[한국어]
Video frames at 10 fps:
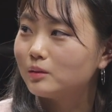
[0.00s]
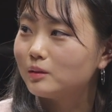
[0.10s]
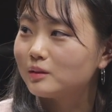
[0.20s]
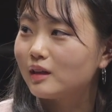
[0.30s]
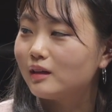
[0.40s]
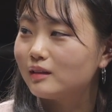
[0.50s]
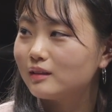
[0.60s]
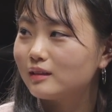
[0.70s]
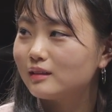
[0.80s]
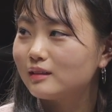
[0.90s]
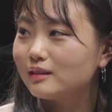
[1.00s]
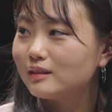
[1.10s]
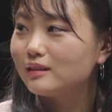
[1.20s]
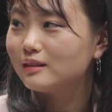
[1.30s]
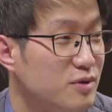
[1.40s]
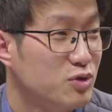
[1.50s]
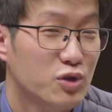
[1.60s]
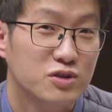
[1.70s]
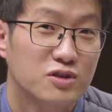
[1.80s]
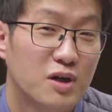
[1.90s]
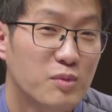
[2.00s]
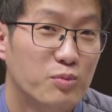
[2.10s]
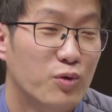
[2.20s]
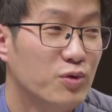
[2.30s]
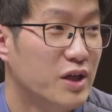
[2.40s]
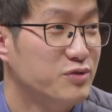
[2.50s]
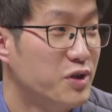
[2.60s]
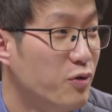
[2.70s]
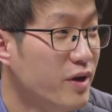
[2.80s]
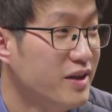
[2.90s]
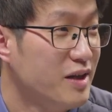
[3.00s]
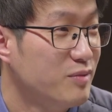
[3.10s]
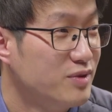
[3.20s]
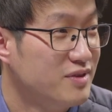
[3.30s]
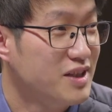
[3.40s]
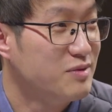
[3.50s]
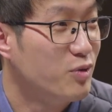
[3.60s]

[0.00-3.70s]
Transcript: 예, 그래서. 나온다고 하더라고요. 저희 그거 한번 보고 나중에 영화 얘기 한번 다시